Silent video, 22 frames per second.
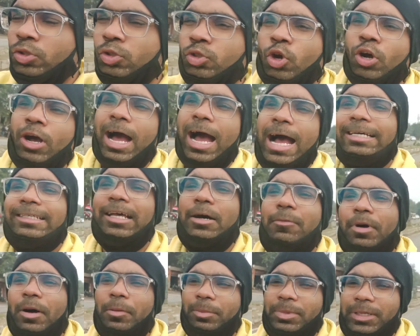तो गाइस
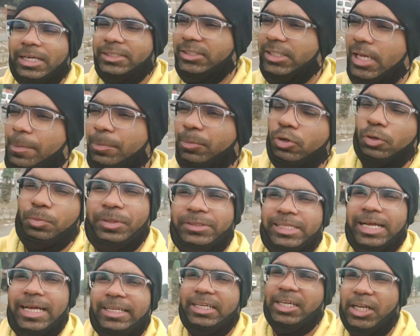अब हम घर से आपको
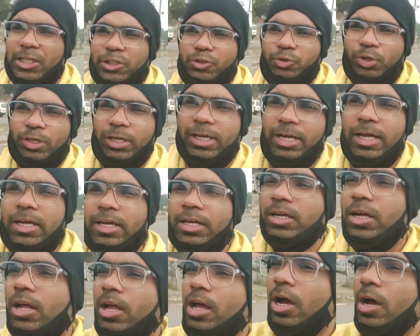पता है निकल चुके हैं
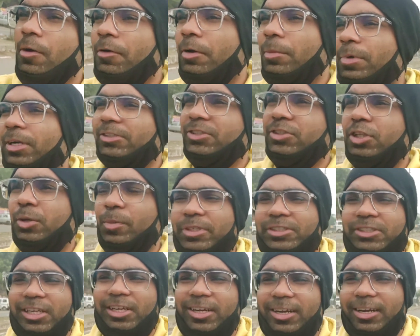अभी हम रास्ते
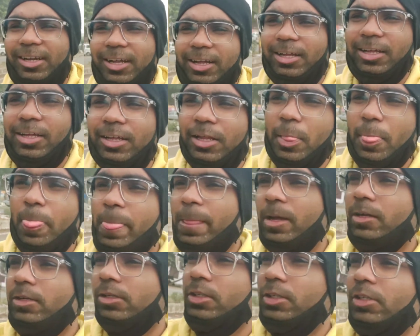में चल रहे हैं
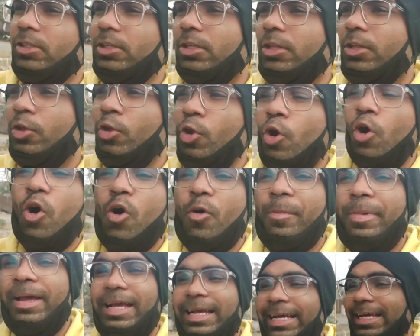और
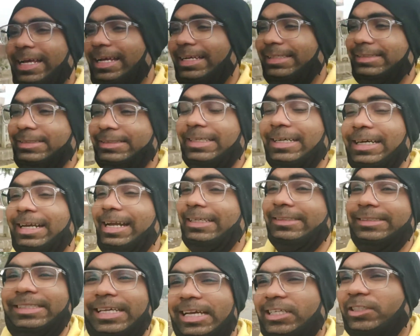मैं सिंगल
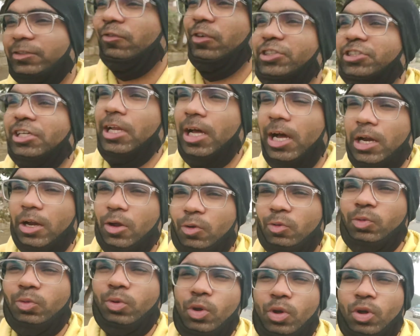हैंड से एक्टिवा चला रहा
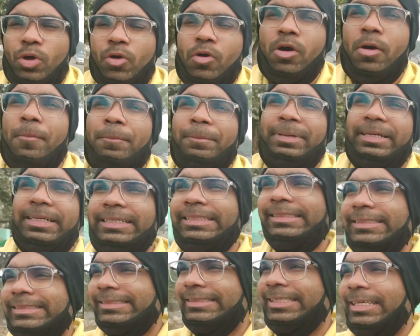हूँ
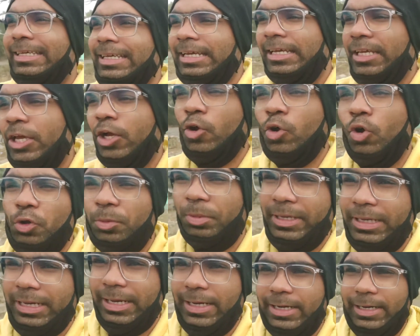प्लीज़ ये कोई
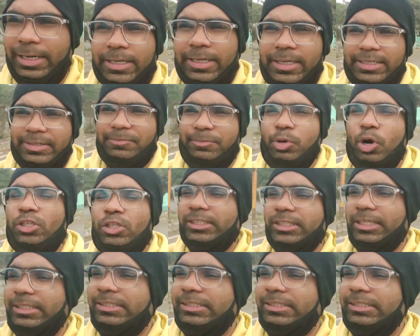भी ना करे बहुत